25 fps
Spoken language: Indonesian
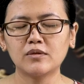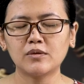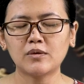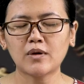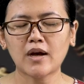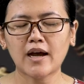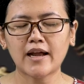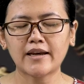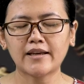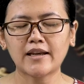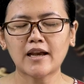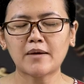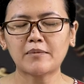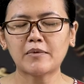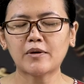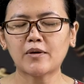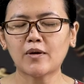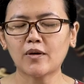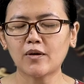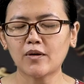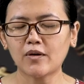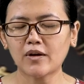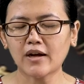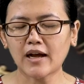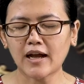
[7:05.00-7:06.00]
Tuhan yang
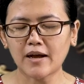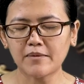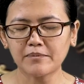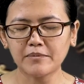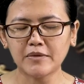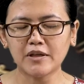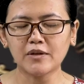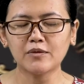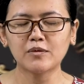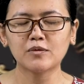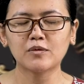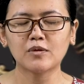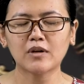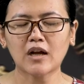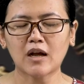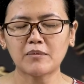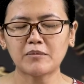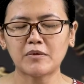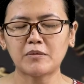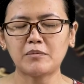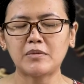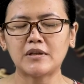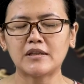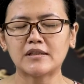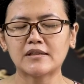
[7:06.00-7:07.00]
menolong kami untuk
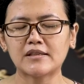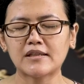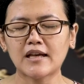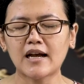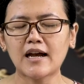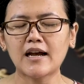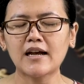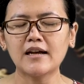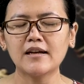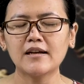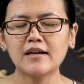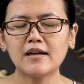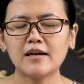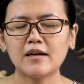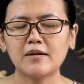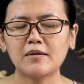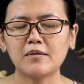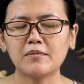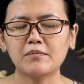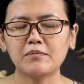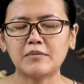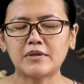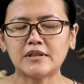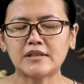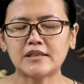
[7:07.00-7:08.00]
kami bisa
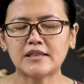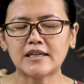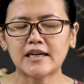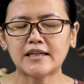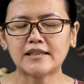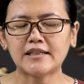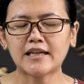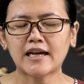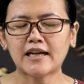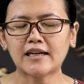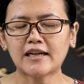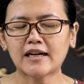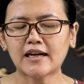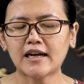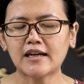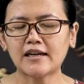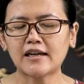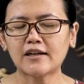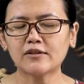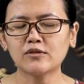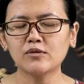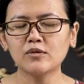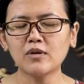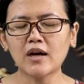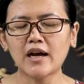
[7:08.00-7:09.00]
menjadi
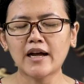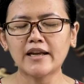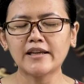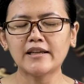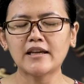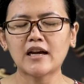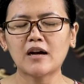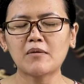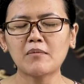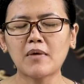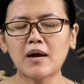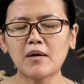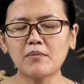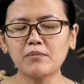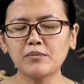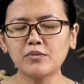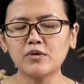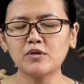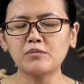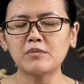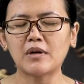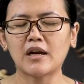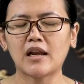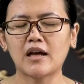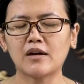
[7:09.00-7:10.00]
anak-anak Tuhan yang
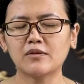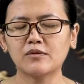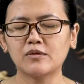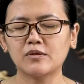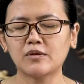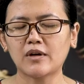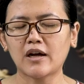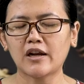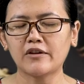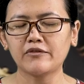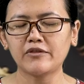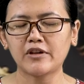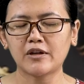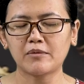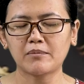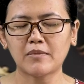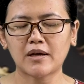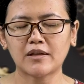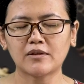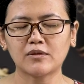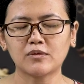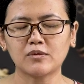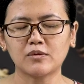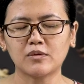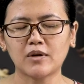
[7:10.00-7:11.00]
mampu melakukan
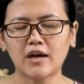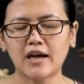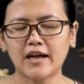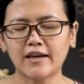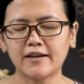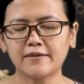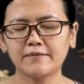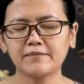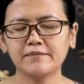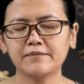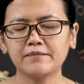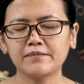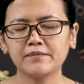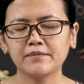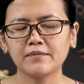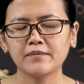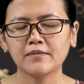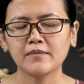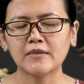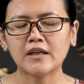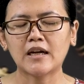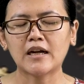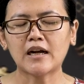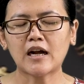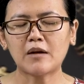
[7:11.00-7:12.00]
firman Tuhan.
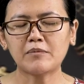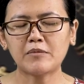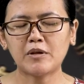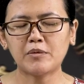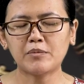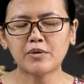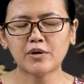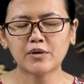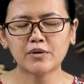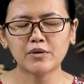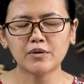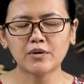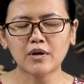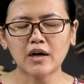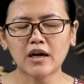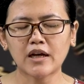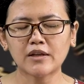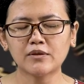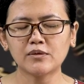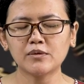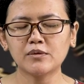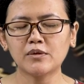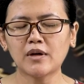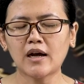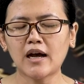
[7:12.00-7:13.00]
Kami berdoa
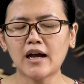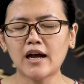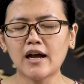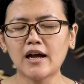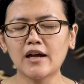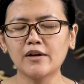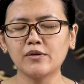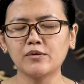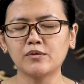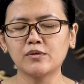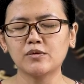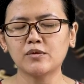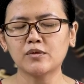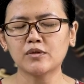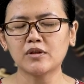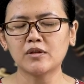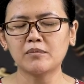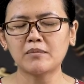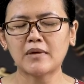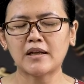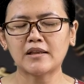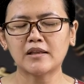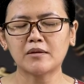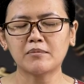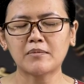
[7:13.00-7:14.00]
Tuhan untuk
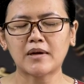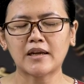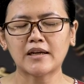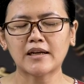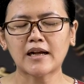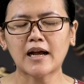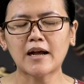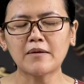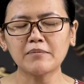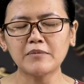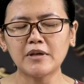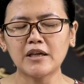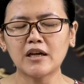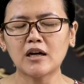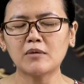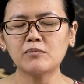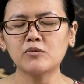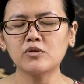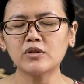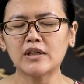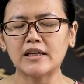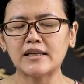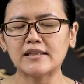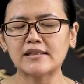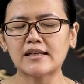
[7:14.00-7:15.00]
teman-teman kami yang
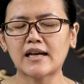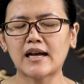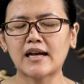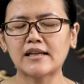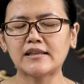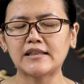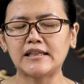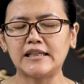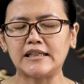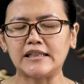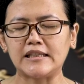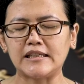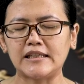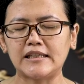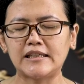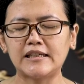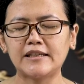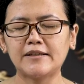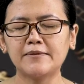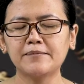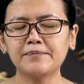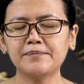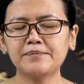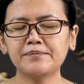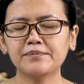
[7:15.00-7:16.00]
mungkin saat
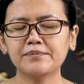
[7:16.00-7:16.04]
ini